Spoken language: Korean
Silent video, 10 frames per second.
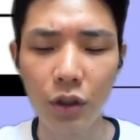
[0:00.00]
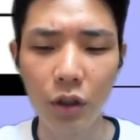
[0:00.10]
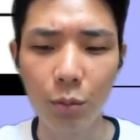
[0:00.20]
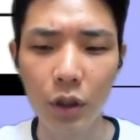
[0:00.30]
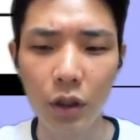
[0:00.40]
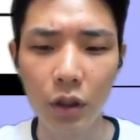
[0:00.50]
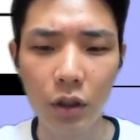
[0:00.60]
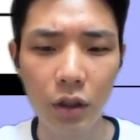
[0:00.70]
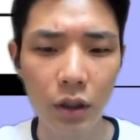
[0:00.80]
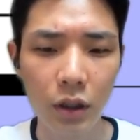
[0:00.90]
일어납니다.
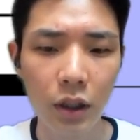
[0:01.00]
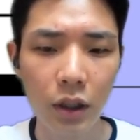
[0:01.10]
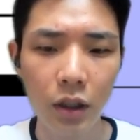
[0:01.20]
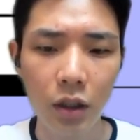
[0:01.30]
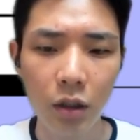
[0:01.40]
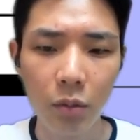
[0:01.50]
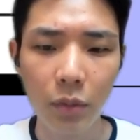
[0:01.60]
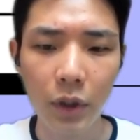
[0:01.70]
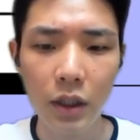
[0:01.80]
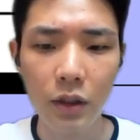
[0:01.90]

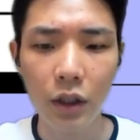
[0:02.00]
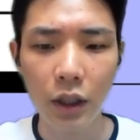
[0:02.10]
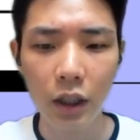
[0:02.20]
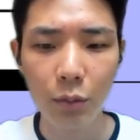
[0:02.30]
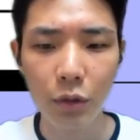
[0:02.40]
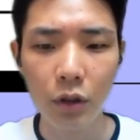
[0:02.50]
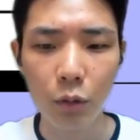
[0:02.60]
파이썬의 타입이